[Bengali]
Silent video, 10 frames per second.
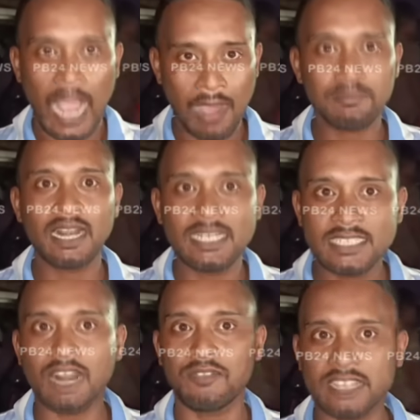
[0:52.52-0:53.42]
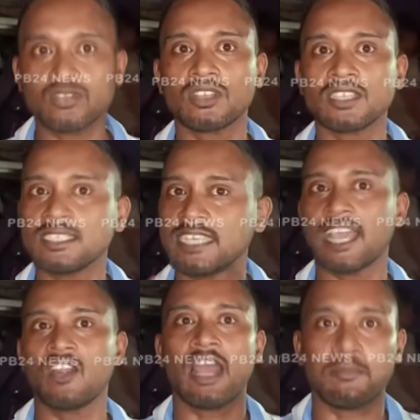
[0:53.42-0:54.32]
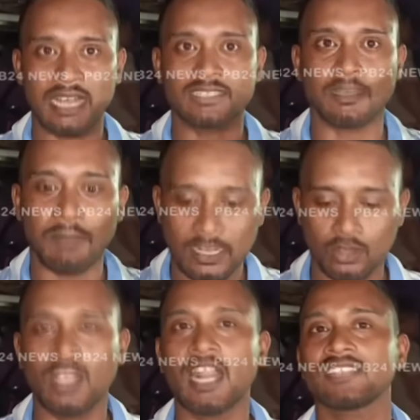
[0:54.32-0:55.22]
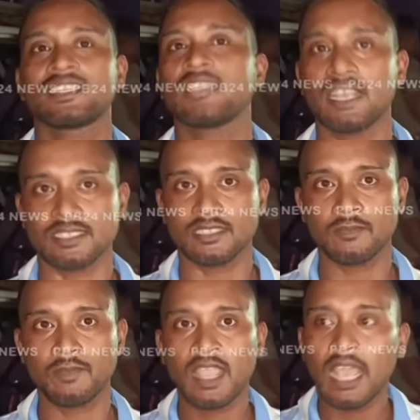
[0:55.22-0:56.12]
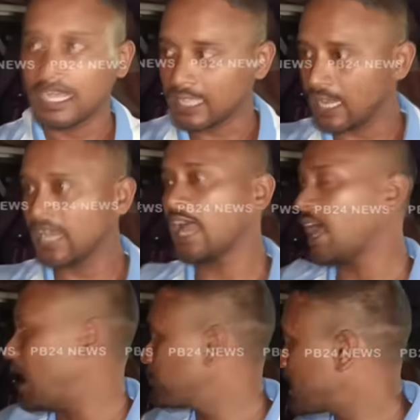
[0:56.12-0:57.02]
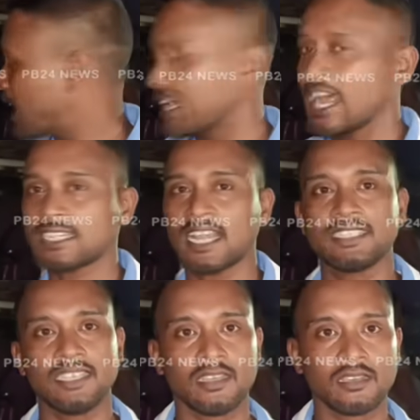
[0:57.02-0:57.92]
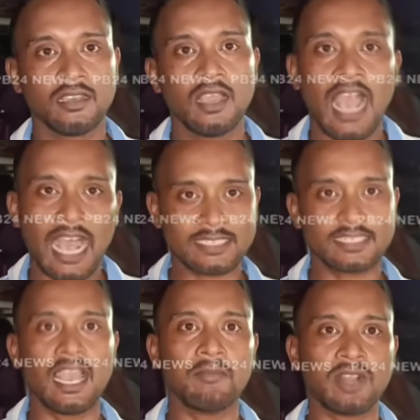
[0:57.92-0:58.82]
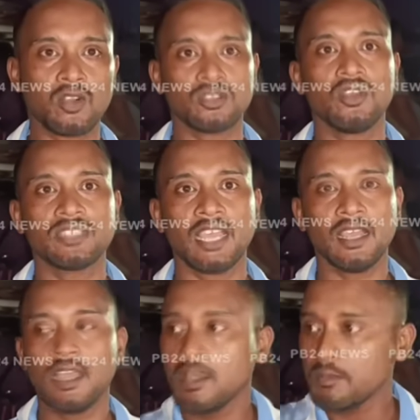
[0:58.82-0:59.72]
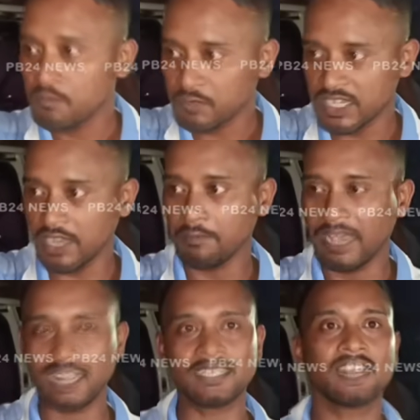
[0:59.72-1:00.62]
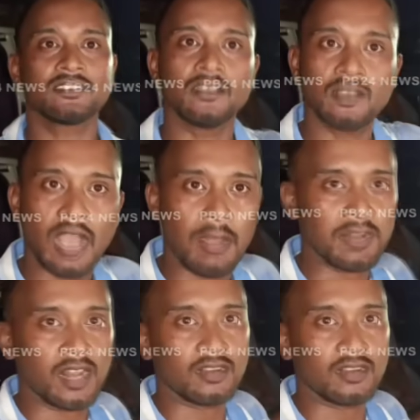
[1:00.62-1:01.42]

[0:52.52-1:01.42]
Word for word: আমরা নিজেরা ফেস করতেছি যে কারণে আমরা আজকে বাধ্য হয়ে রাস্তাতে আইছি এর লেগে আমরা গাড়ি আটকাইছি আজকে আমরা কথা হয়েছে যে ম্যানেজার আমরা